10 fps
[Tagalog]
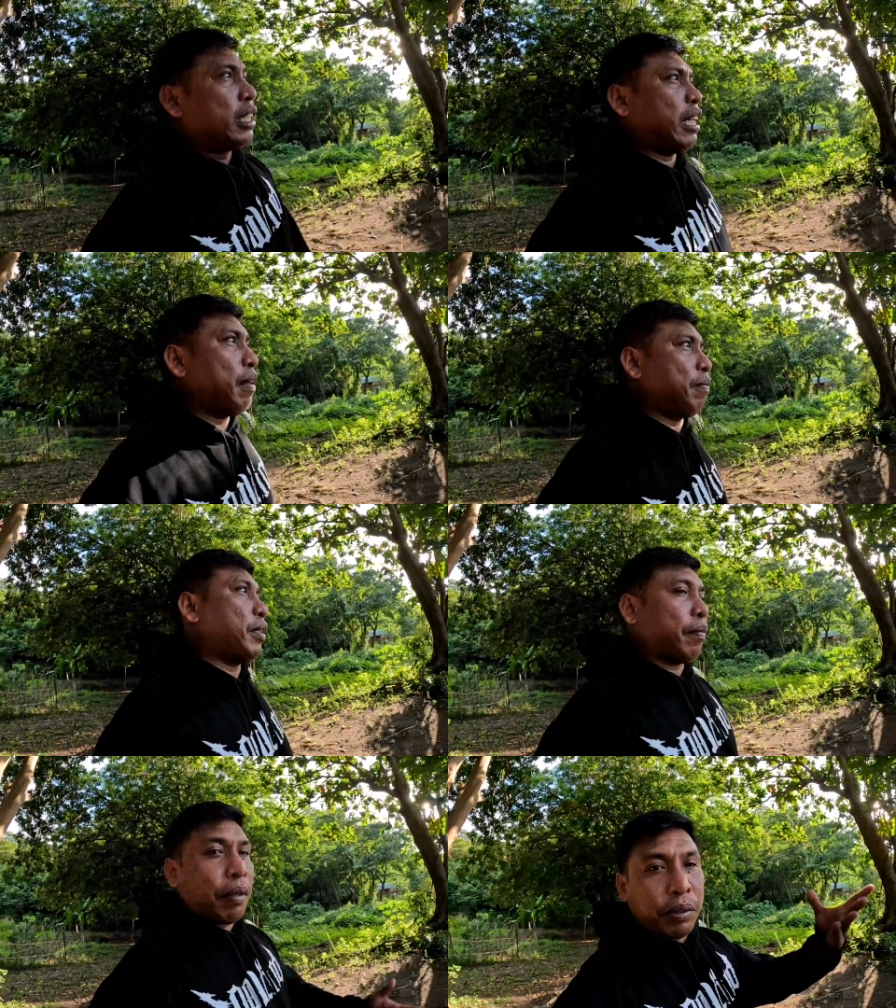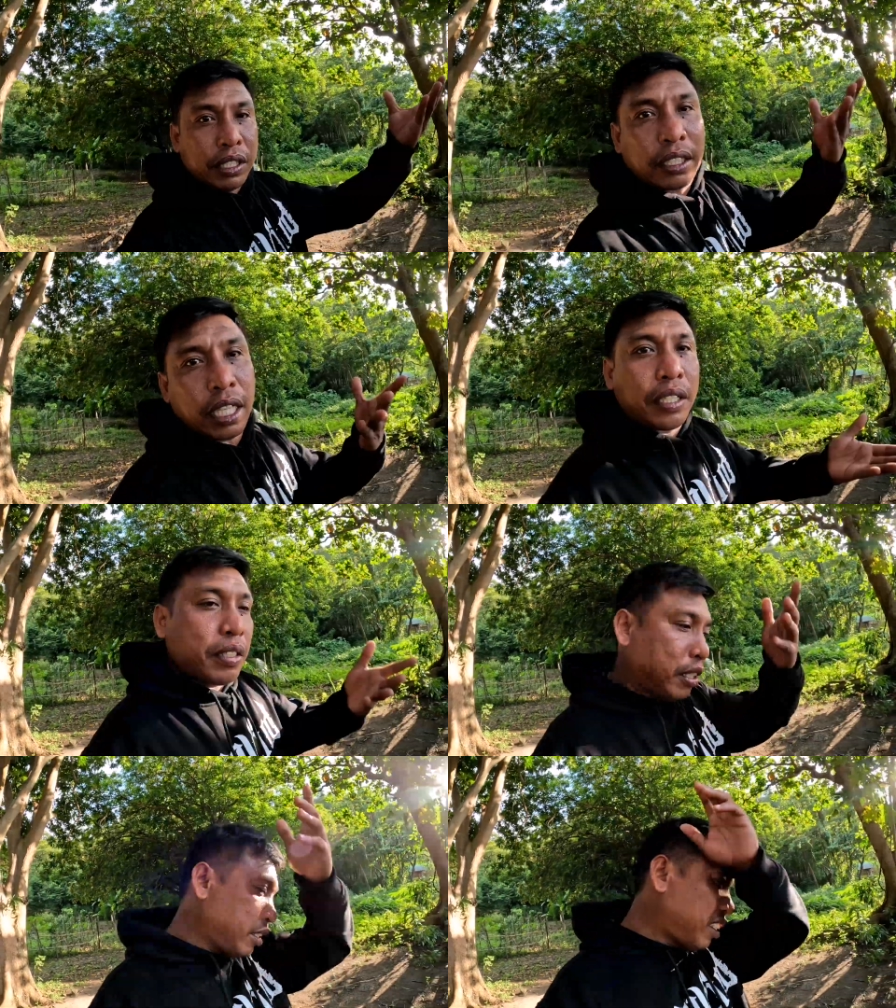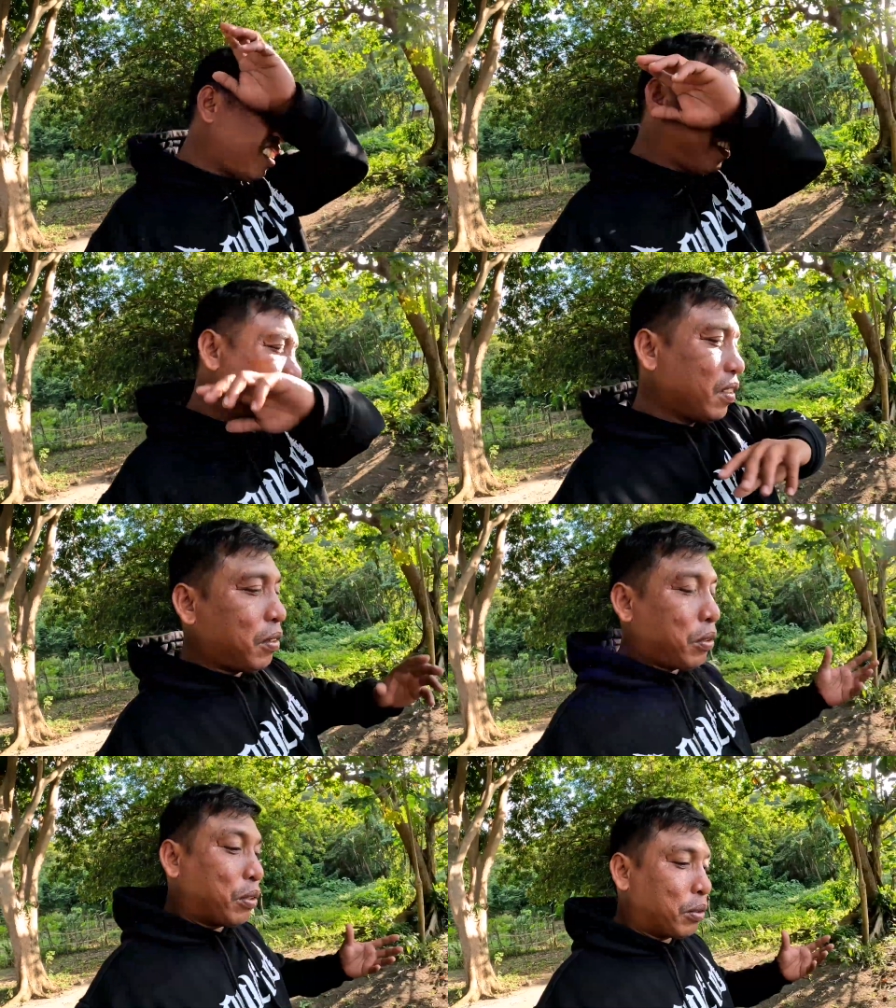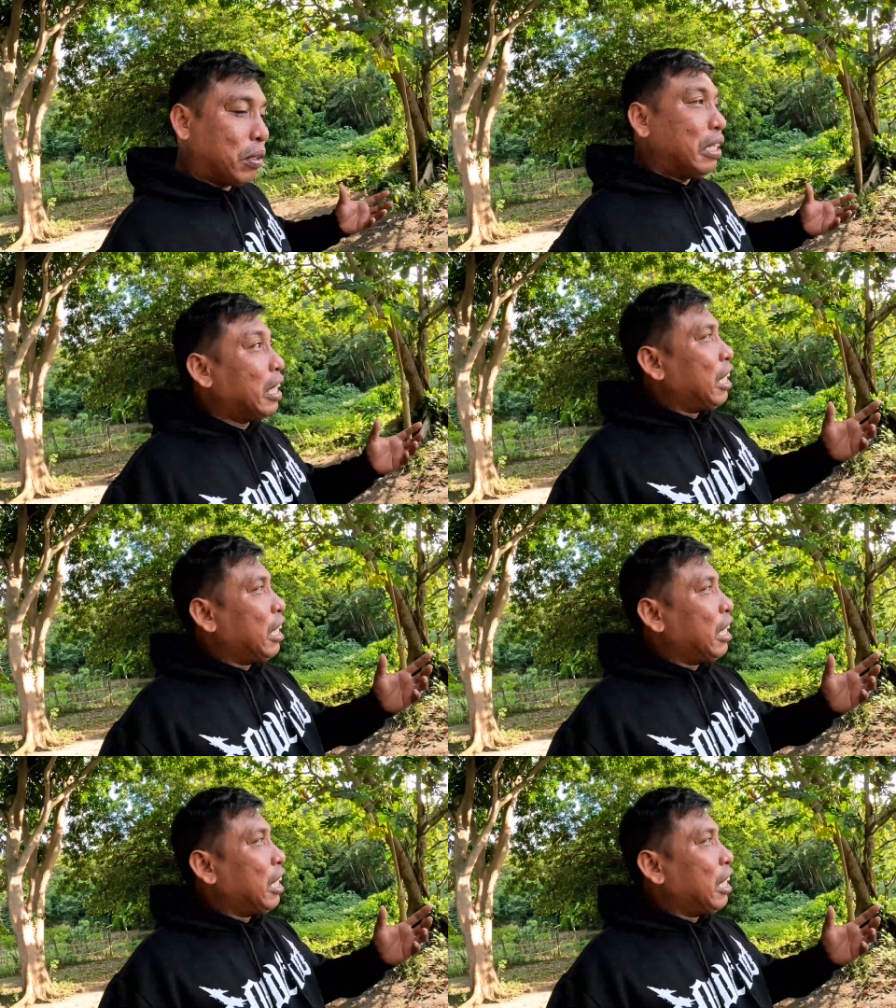sarap pinagpawisan tayo ng gusto